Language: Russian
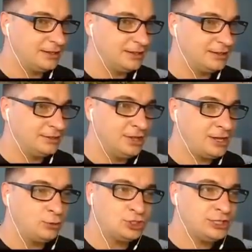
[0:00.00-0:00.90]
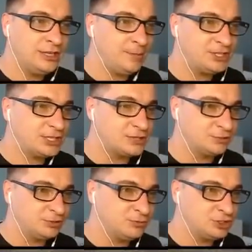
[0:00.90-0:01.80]
Э, да, лучше ты не подсказывай,
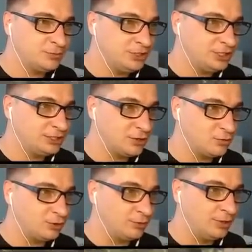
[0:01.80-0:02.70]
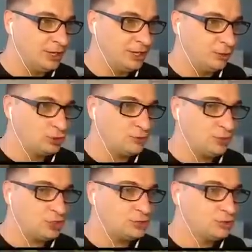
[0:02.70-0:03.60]
потому что мы тебя и так убьем. Лучше
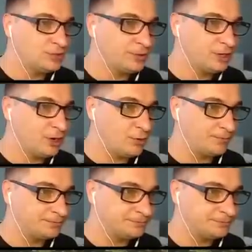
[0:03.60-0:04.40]
будешь лучшим игроком.